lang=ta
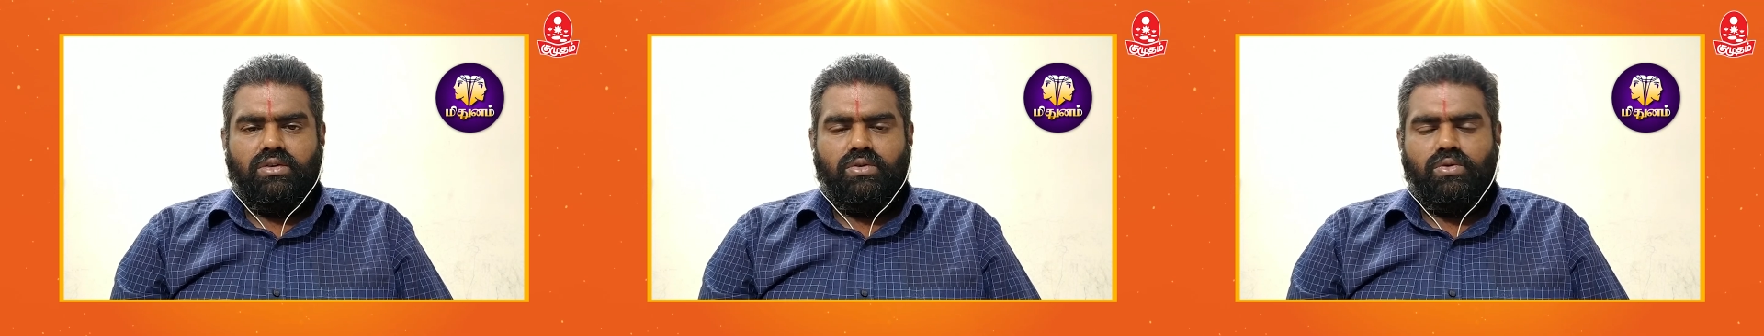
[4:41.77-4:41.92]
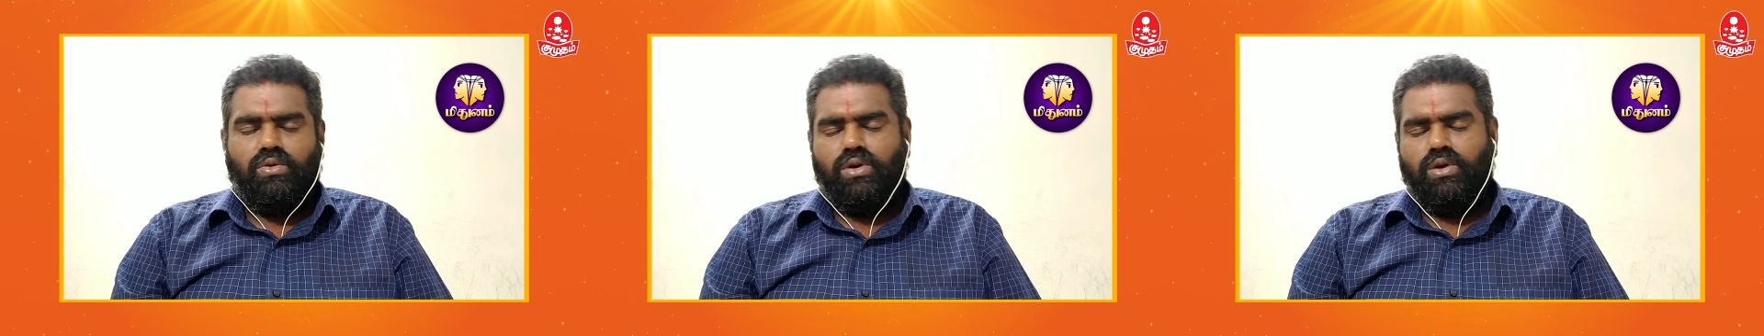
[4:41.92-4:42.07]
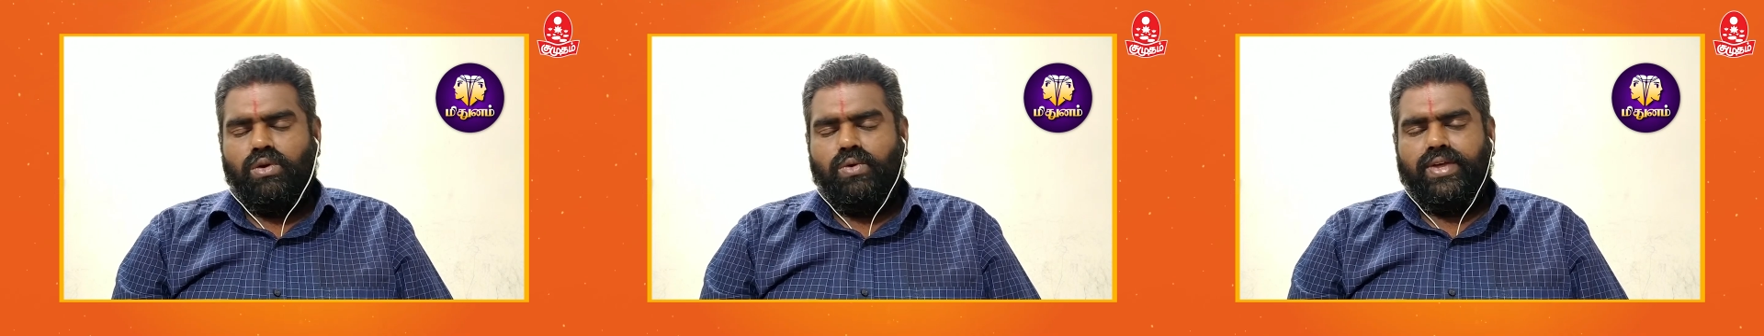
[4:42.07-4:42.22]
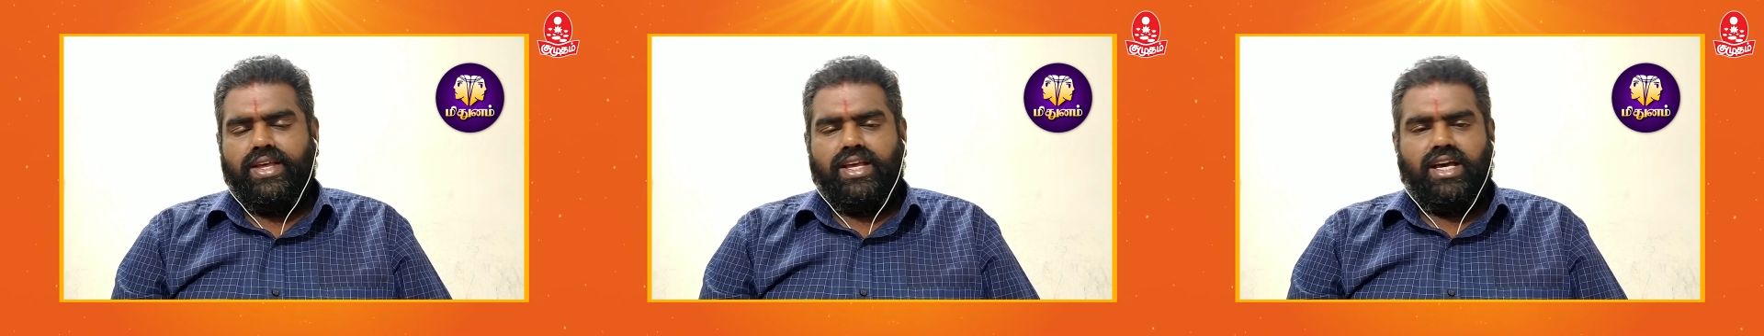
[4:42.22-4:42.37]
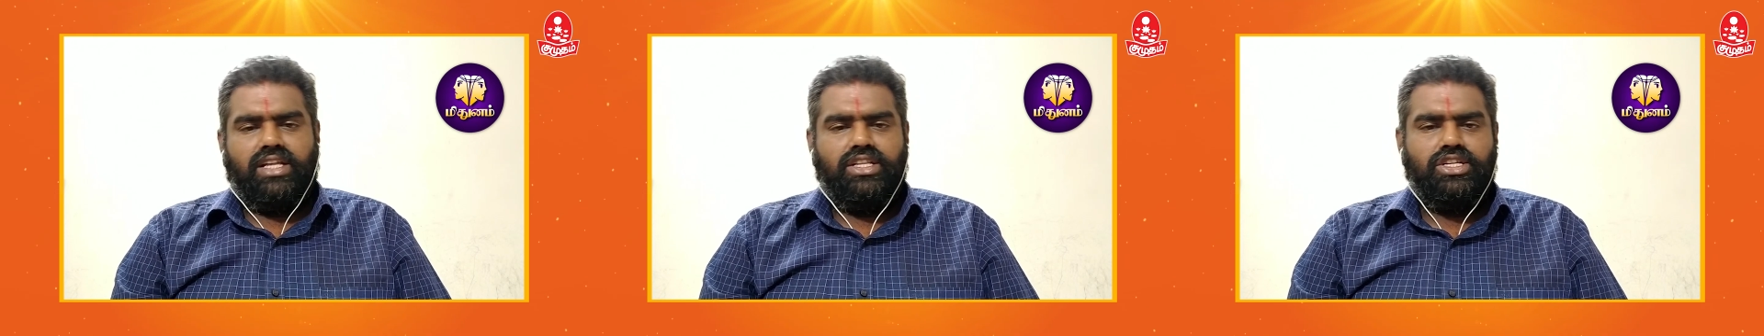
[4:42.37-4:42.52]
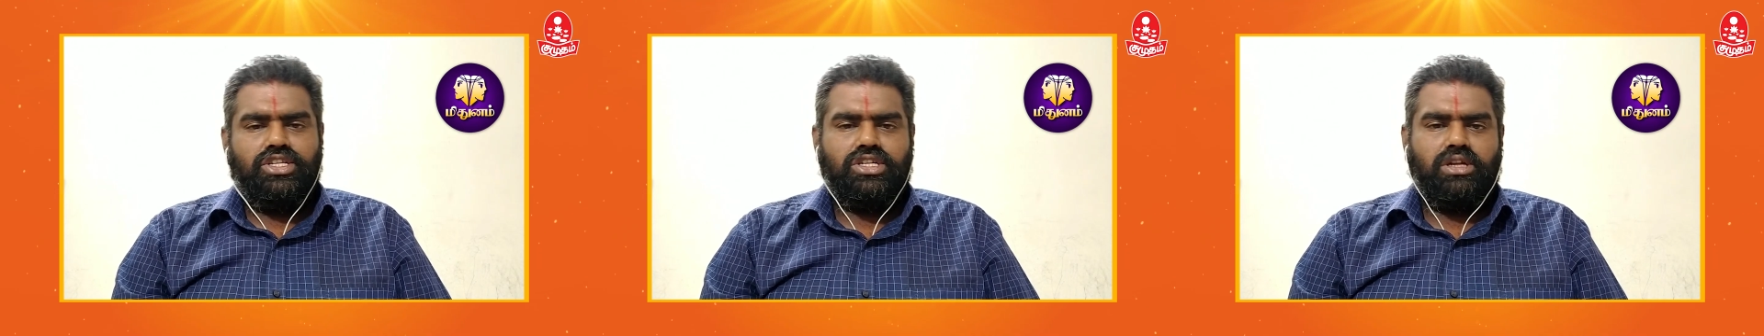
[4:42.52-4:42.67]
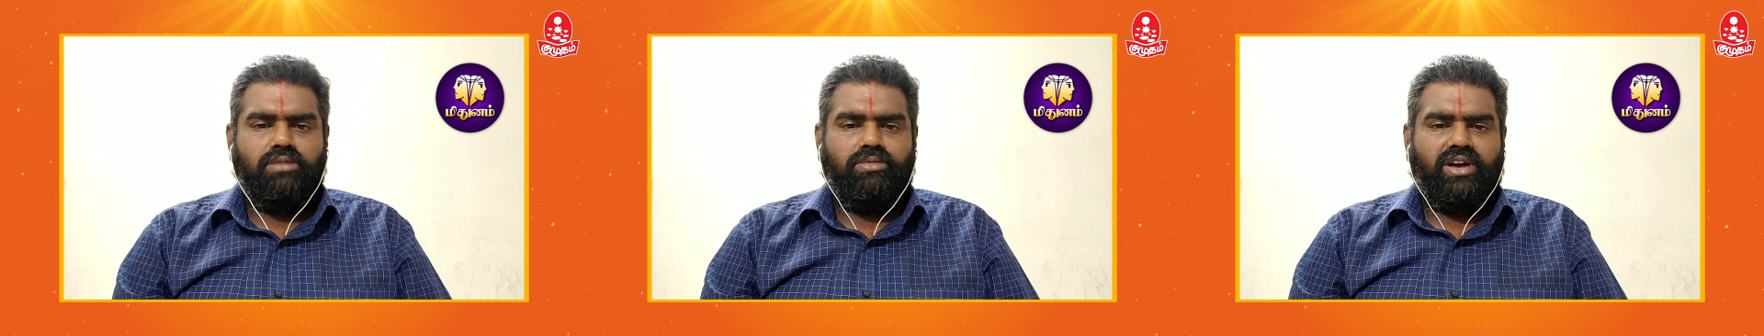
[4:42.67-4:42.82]
உங்களுடைய
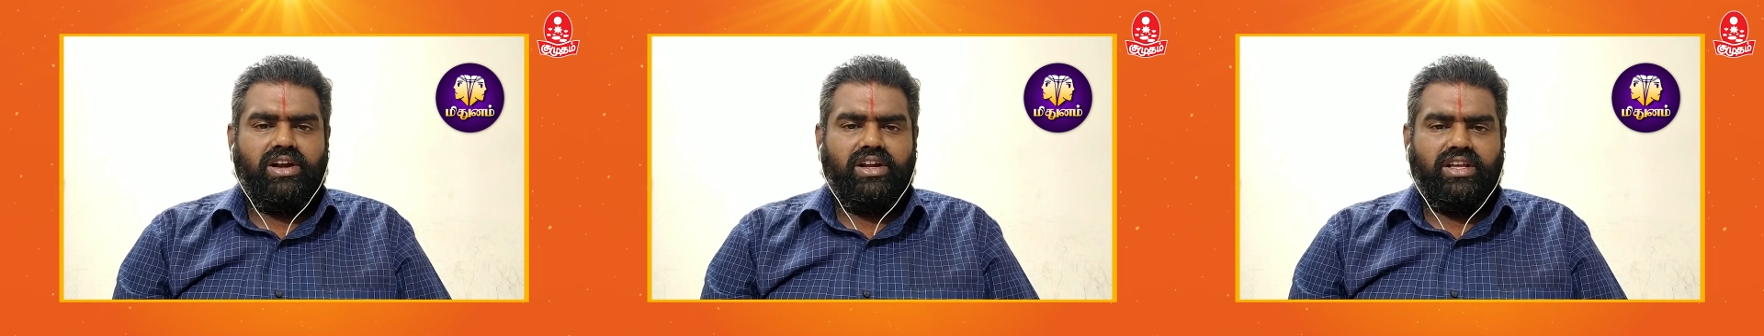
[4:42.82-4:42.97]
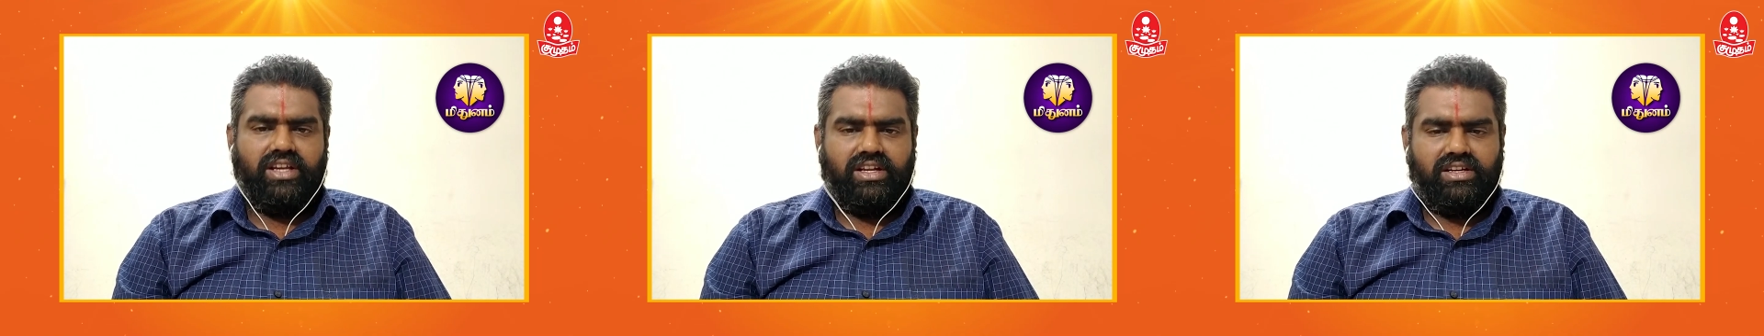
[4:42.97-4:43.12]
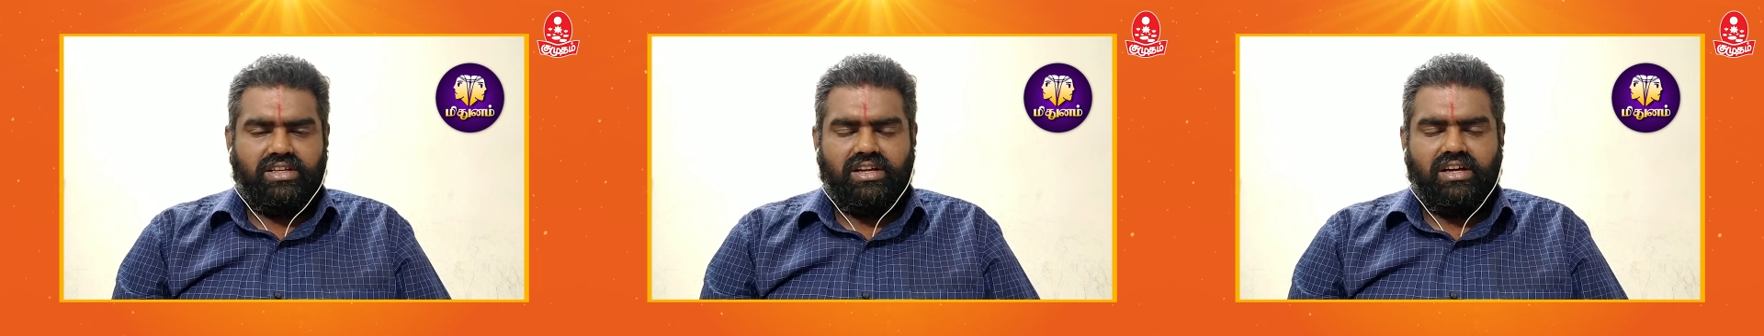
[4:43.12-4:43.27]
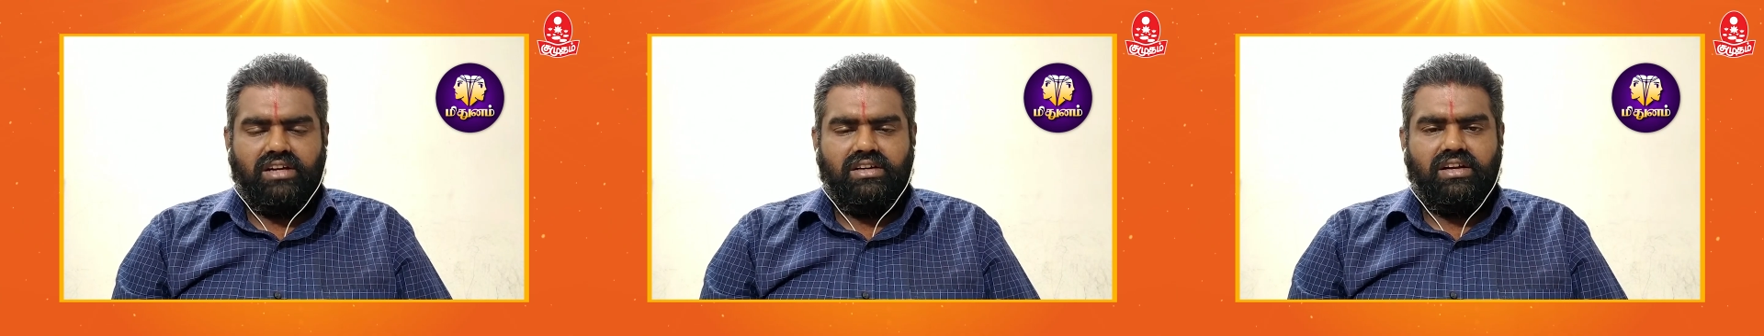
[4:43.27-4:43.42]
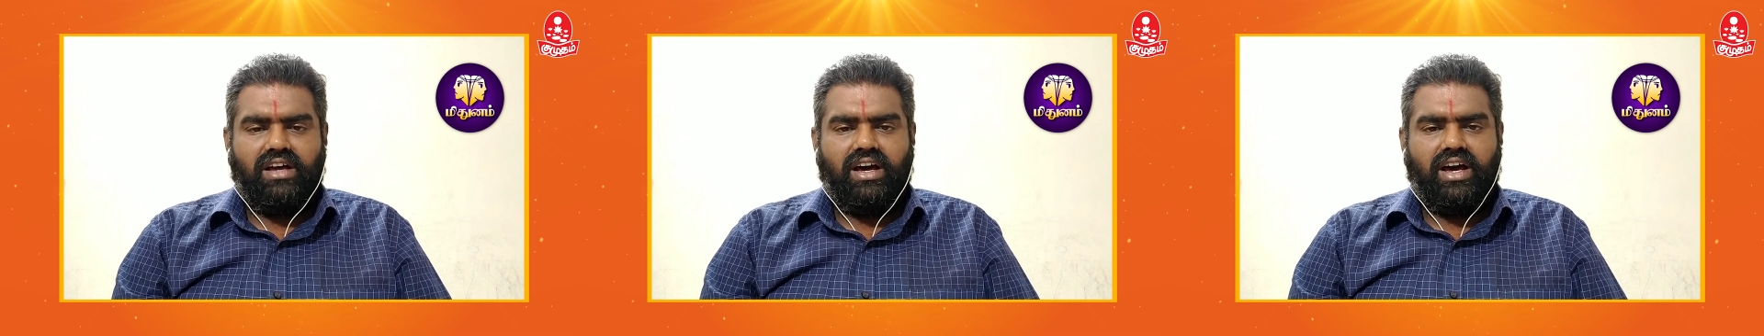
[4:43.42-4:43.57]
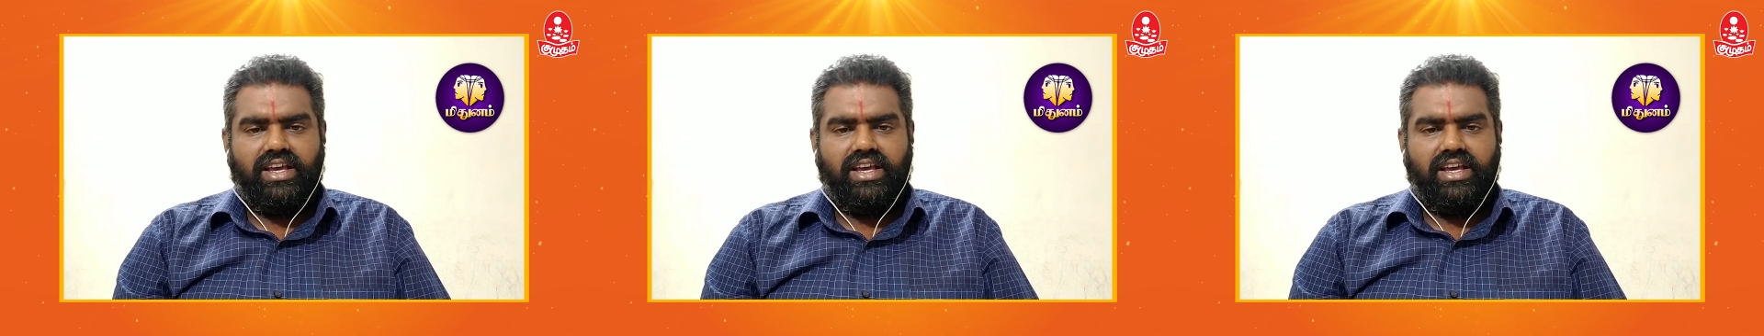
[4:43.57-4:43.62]
அதிர்ஷ்டமான எண்கள்